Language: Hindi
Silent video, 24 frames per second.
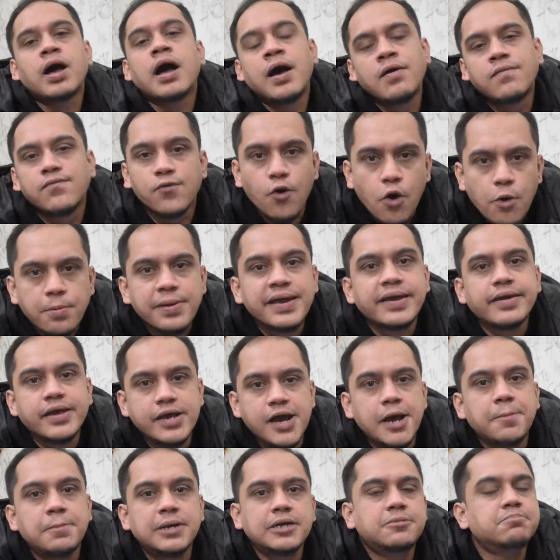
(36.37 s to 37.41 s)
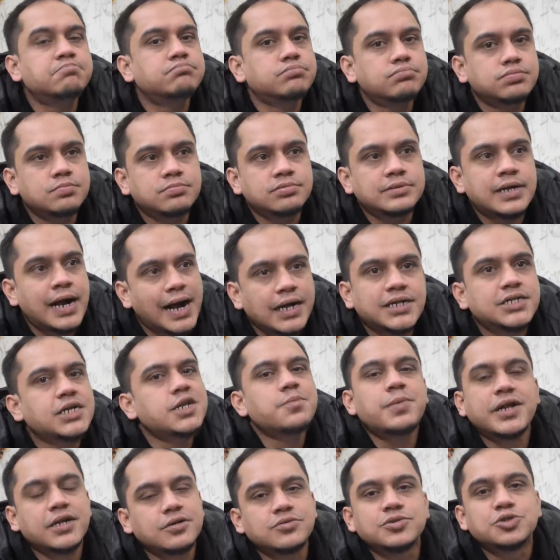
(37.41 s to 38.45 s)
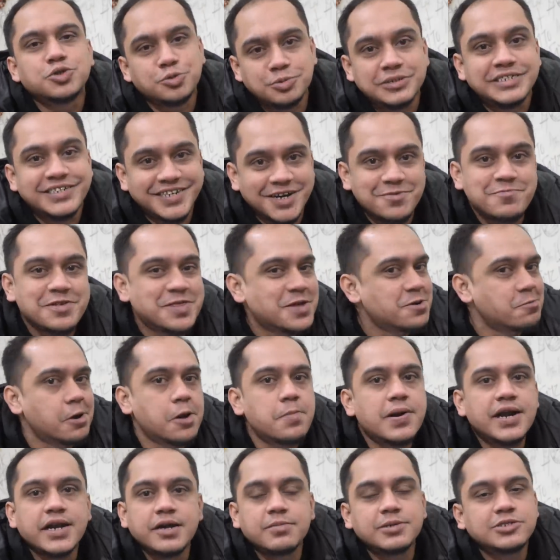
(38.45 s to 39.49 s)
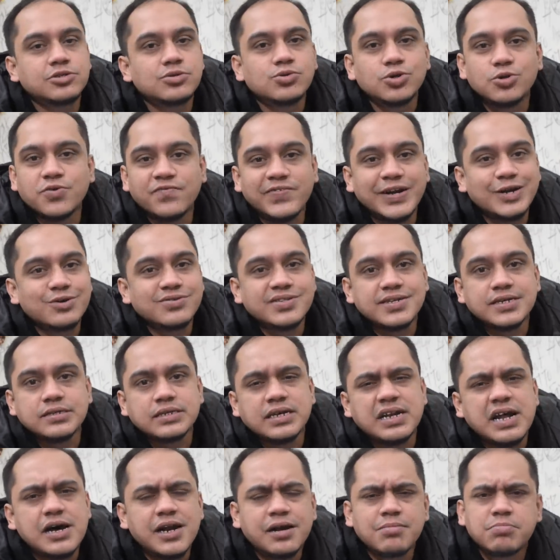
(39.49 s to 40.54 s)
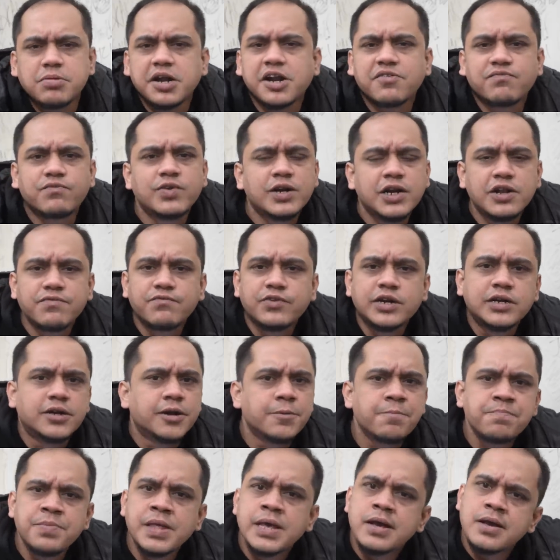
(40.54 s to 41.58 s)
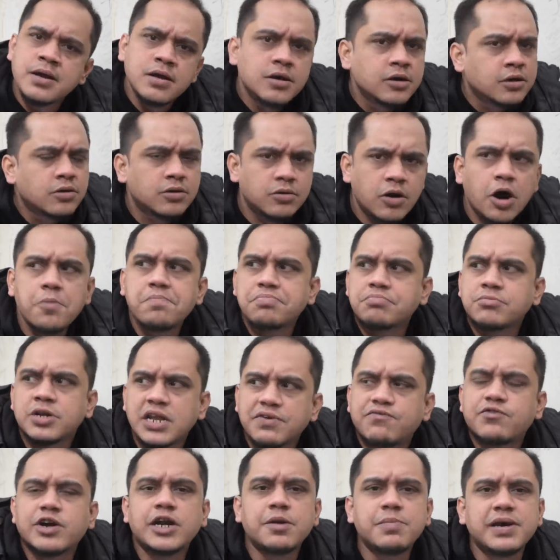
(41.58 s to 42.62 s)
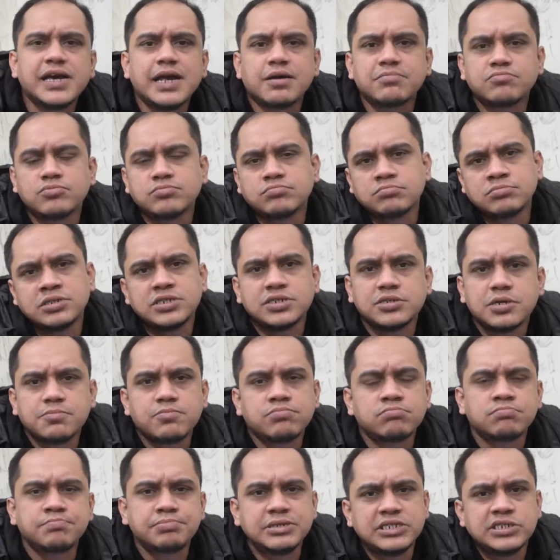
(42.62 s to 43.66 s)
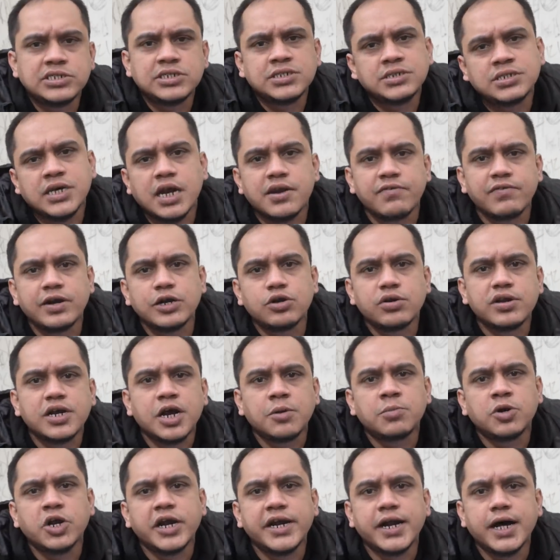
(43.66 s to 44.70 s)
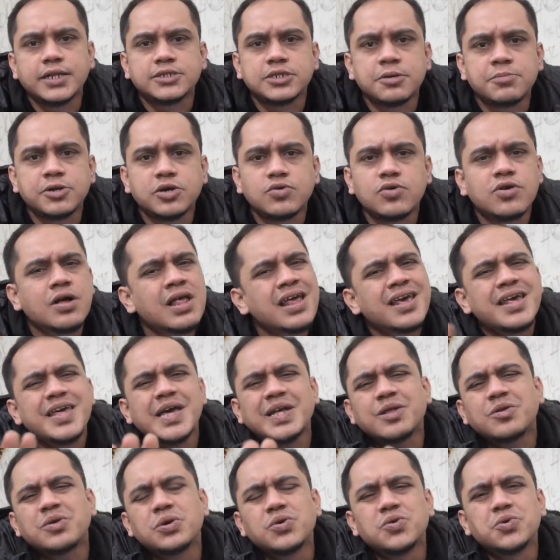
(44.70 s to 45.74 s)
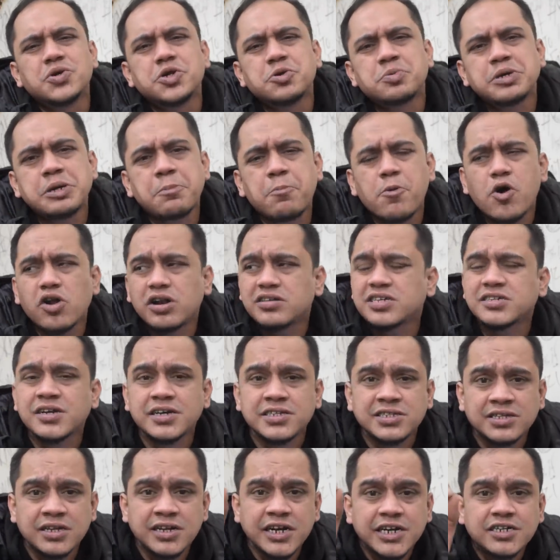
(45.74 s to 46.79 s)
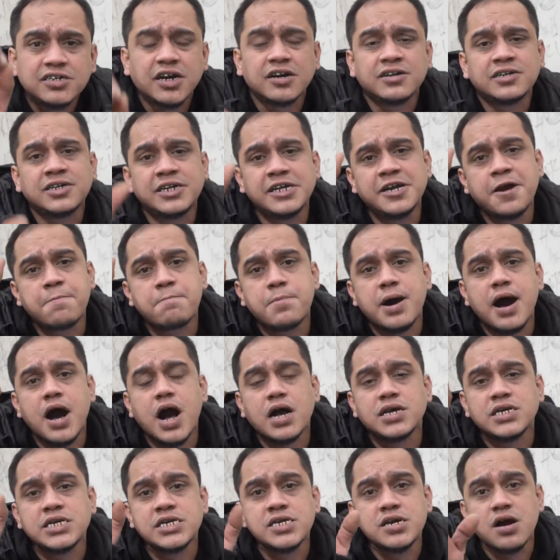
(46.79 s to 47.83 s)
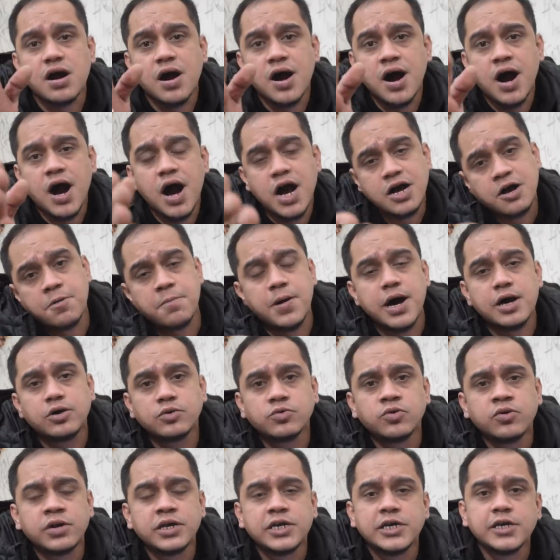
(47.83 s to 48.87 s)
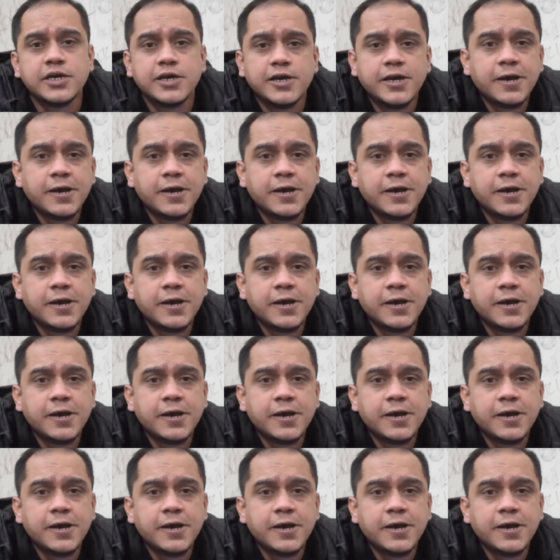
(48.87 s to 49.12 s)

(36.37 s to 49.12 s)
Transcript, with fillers: हाँ वो भी किया बट एक्चुअली मैंने कुछ भी नहीं किया मैं दिन भर बैठ के बस यूट्यूब वीडियो देखता रहा डिफरेंट डिफरेंट और डिफरेंट भी क्या मिस्टर बीच की सारी वीडियो रिकमेंडेड आती है मेरे को एक तो यूट्यूब की पॉलिसी ना इतनी टट्टी है माँ की आंख मारूं उनकी